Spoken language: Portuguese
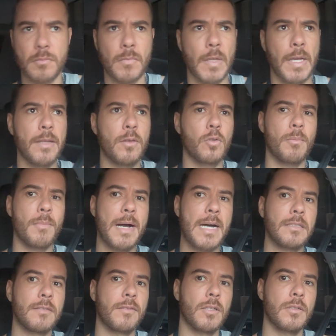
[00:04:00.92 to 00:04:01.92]

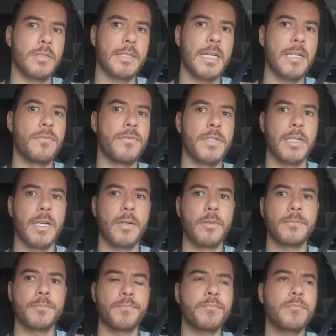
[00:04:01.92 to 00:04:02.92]
retomada e velocidade final,
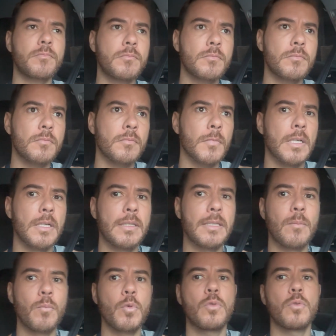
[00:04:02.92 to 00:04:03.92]

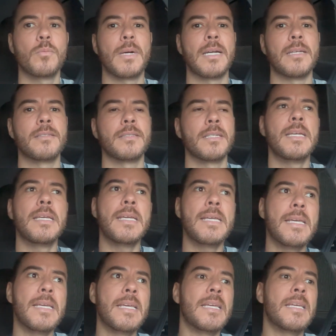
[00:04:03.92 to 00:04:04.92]
anda muito mais.
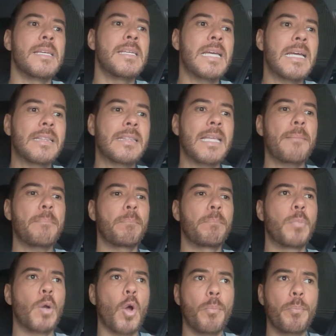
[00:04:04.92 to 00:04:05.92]
E até
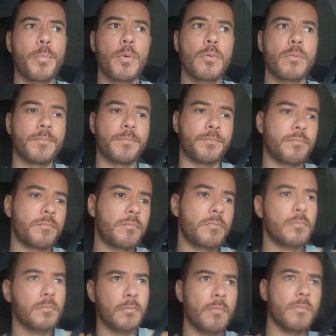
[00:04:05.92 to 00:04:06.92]
próprio
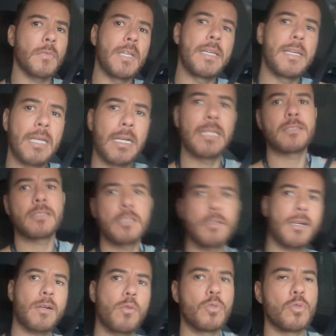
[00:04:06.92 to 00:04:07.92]
em relação
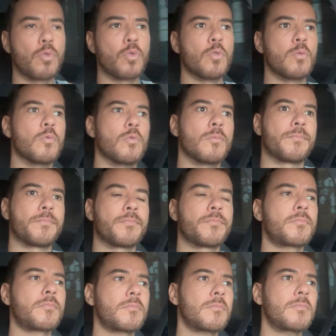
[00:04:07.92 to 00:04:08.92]
a consumo.
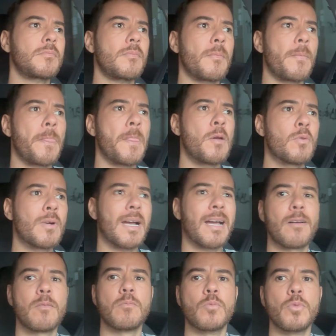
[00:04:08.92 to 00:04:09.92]
É um
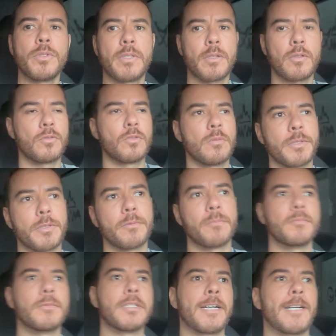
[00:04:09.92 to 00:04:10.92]
carro muito econômico,
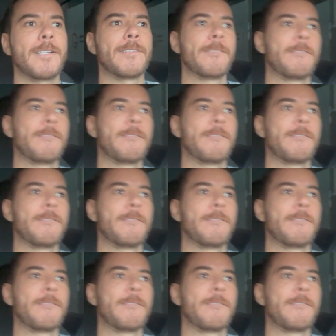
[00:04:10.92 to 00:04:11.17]
tá?